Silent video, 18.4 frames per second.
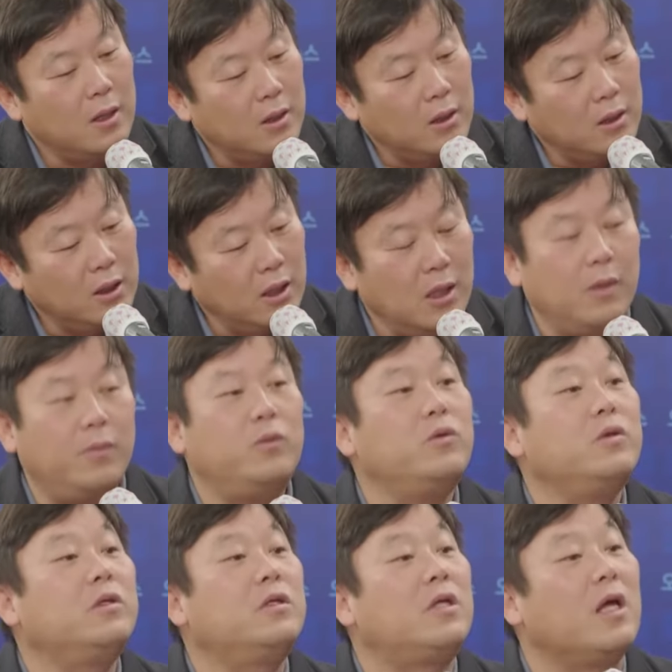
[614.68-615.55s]

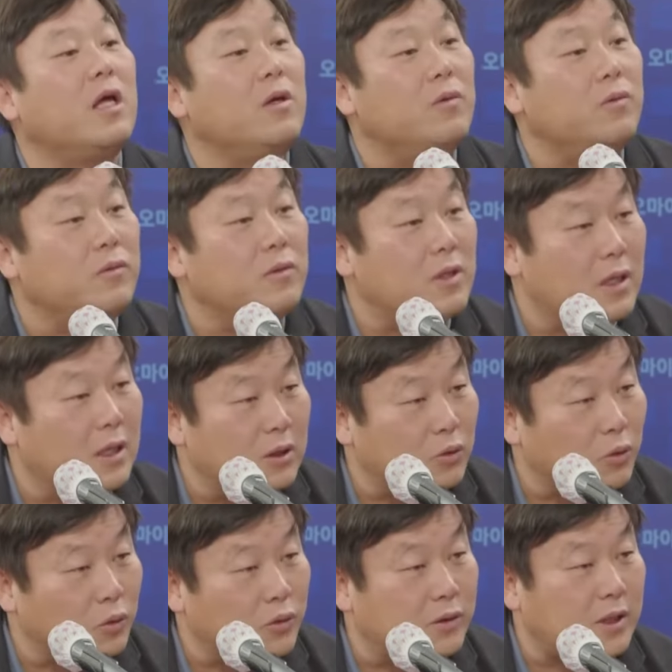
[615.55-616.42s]
일부는 대의원들에게
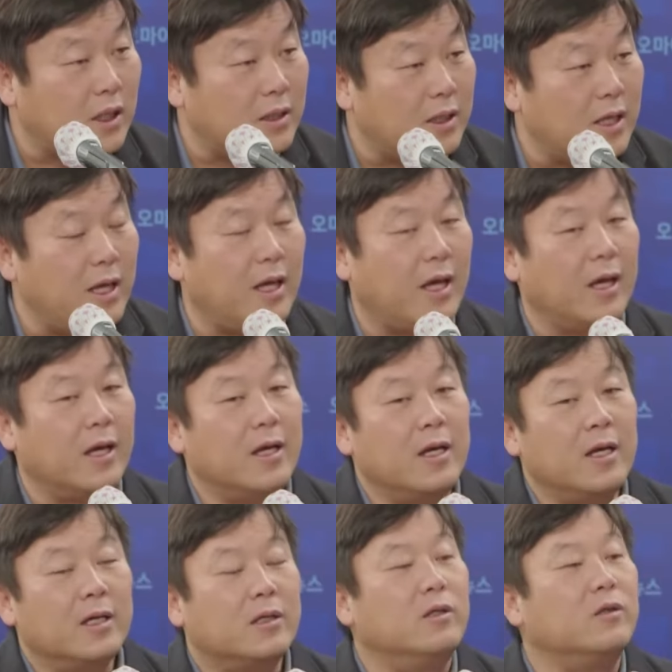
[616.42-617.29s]
줬을 텐데
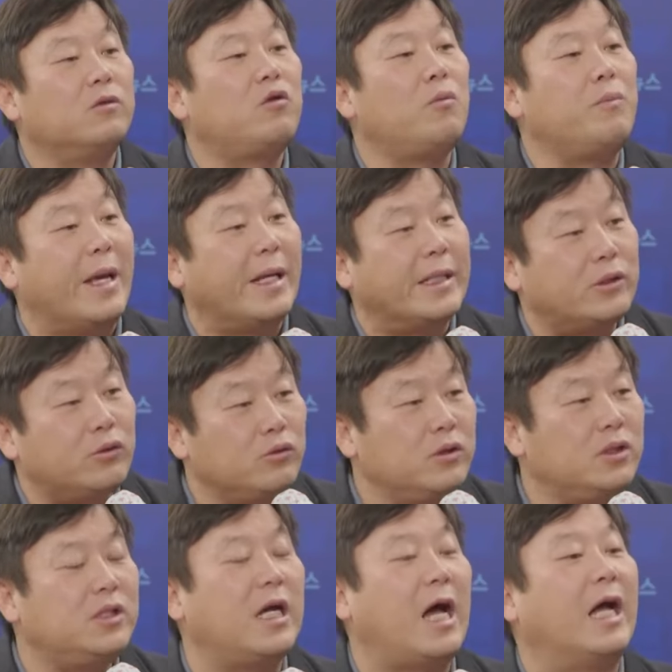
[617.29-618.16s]
그것도
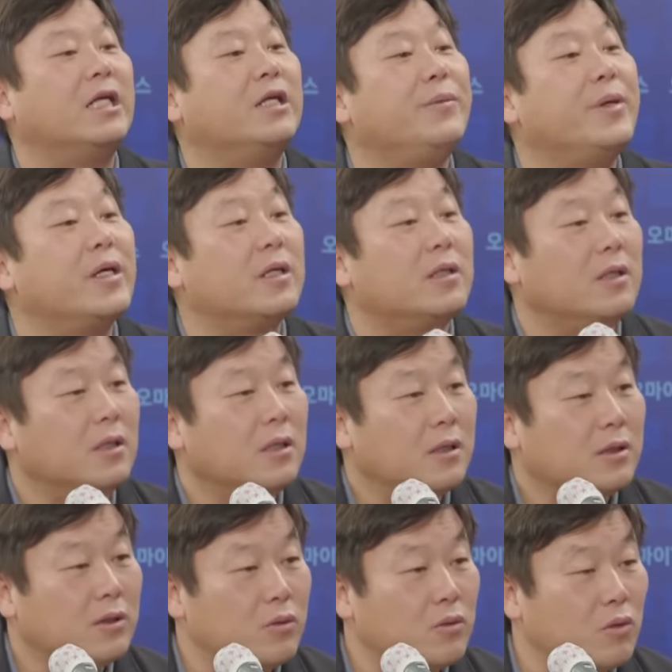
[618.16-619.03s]
매순지 아니면
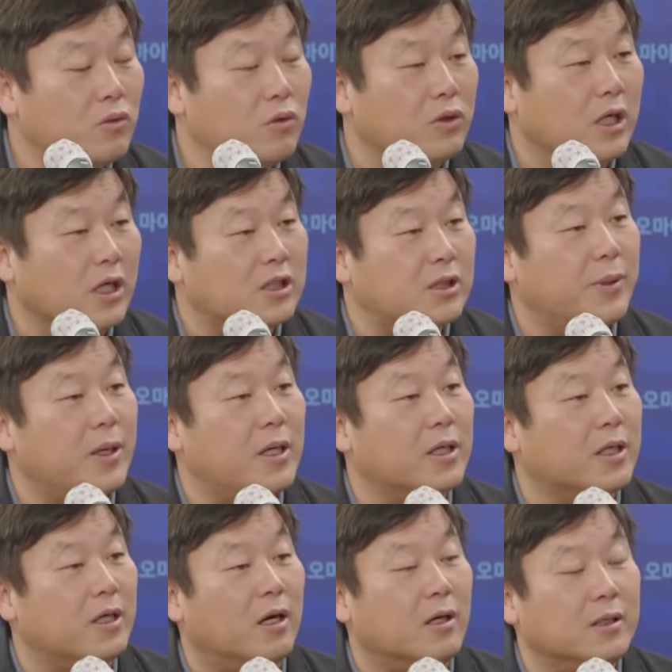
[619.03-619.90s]
선거운동 그렇죠. 열심히
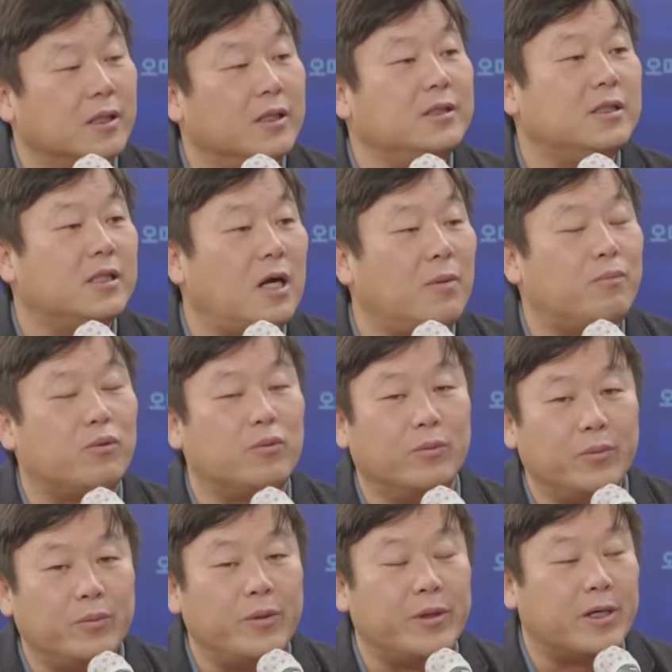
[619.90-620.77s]
하는 그렇죠. 경련지가
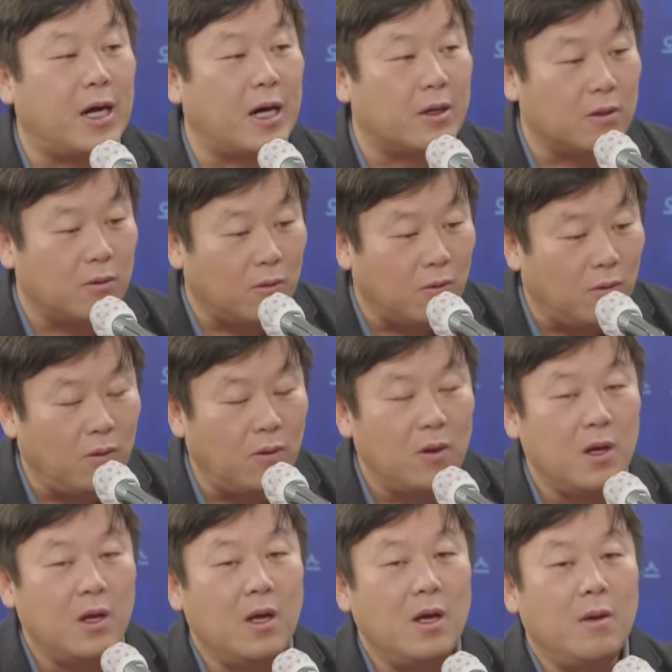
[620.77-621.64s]
불분명한 그렇죠. 거고
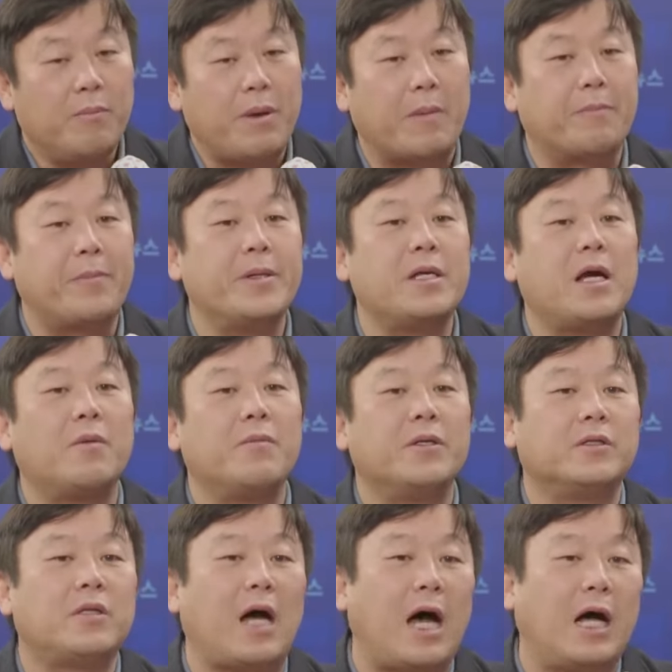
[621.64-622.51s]
백번
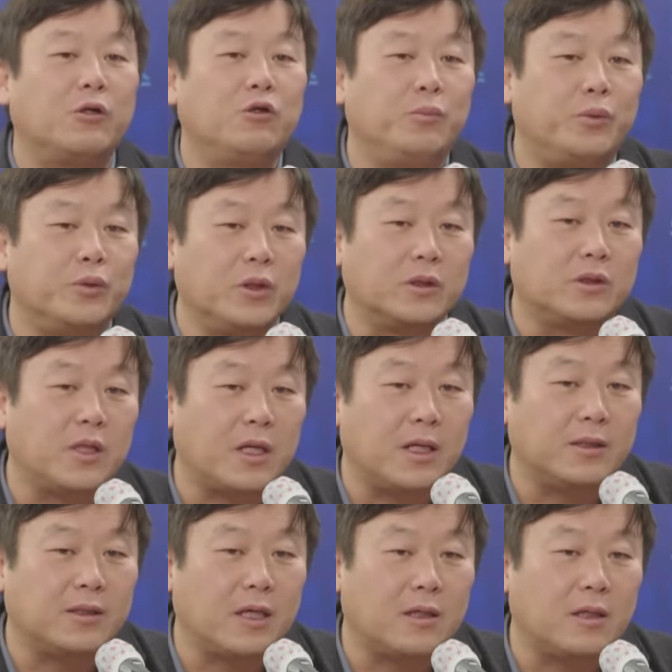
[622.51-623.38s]
양면해서 아주
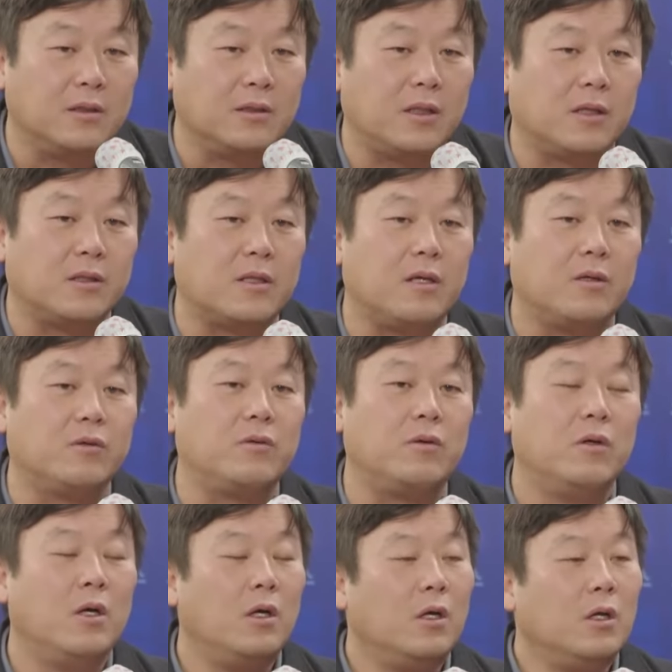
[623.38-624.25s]
부적절한 사건이다
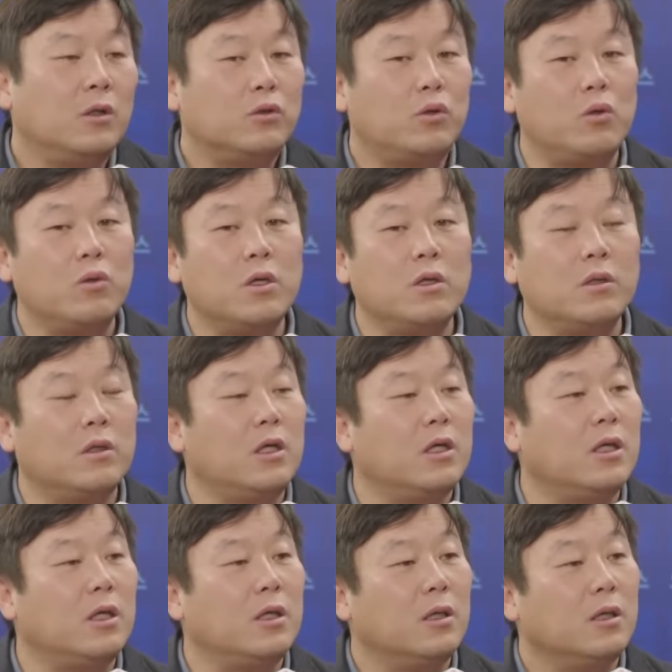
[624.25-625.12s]
하더라도
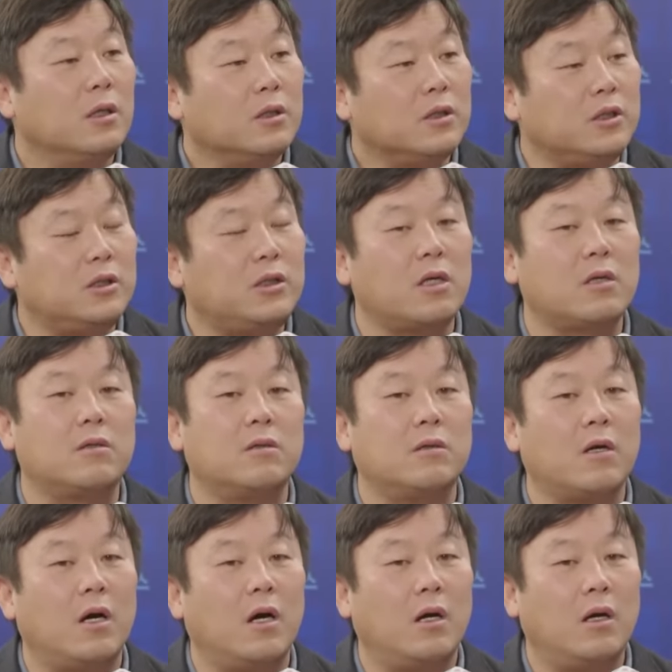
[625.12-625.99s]
송영길이
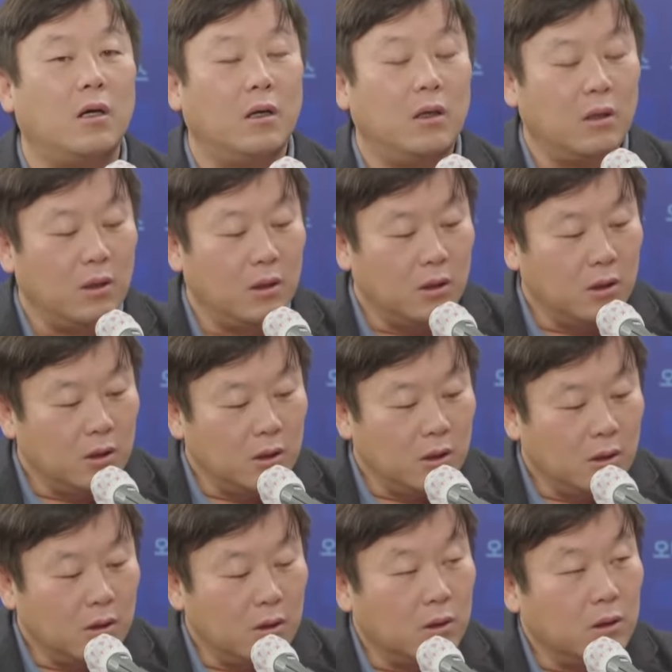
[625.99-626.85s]
지시했거나
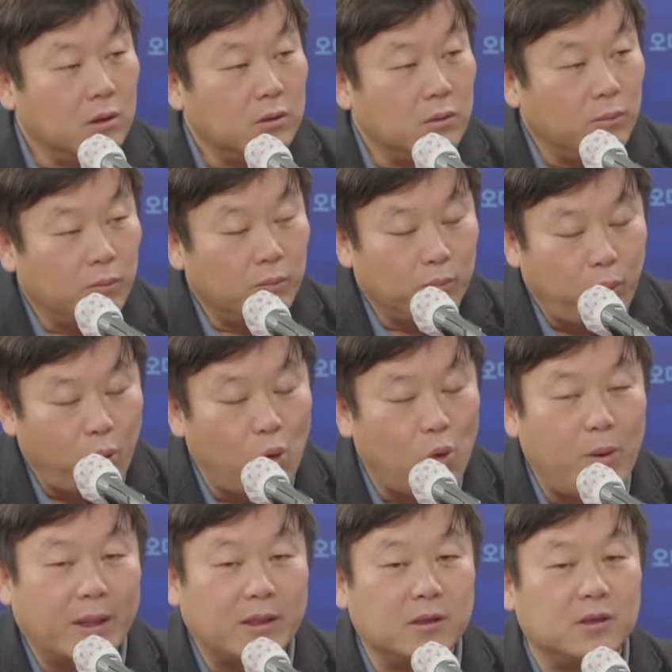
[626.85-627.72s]
증거가 없어요.
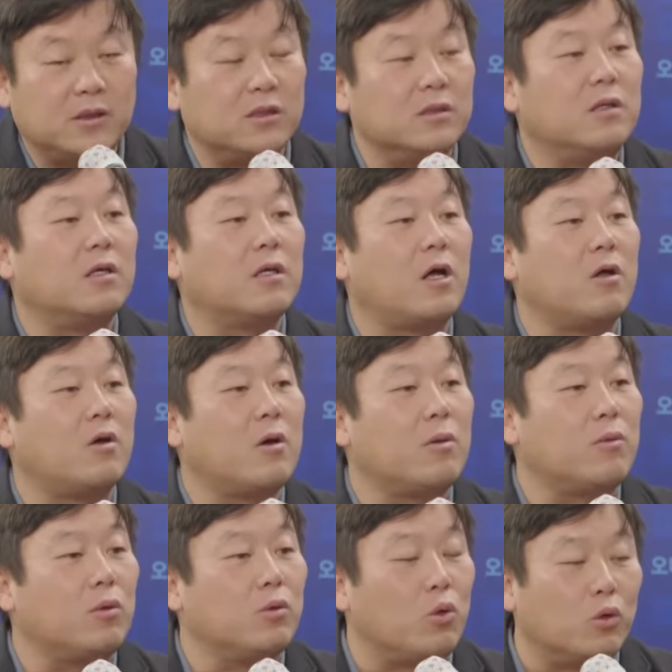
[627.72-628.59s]
보고받은 증거도 안
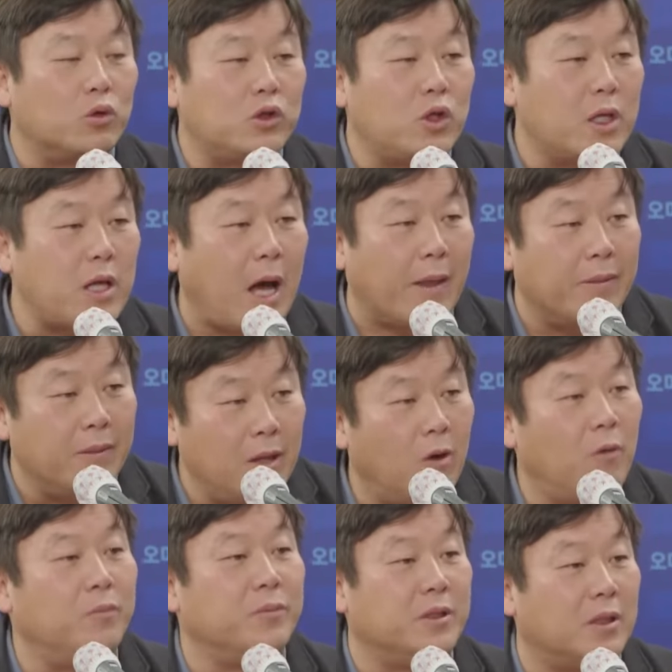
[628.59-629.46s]
하고 녹취에도 안
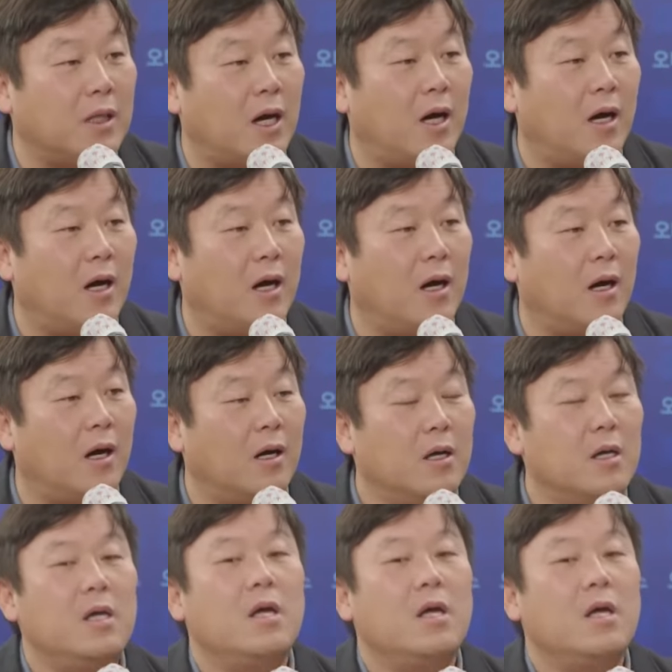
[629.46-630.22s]
나옵니다.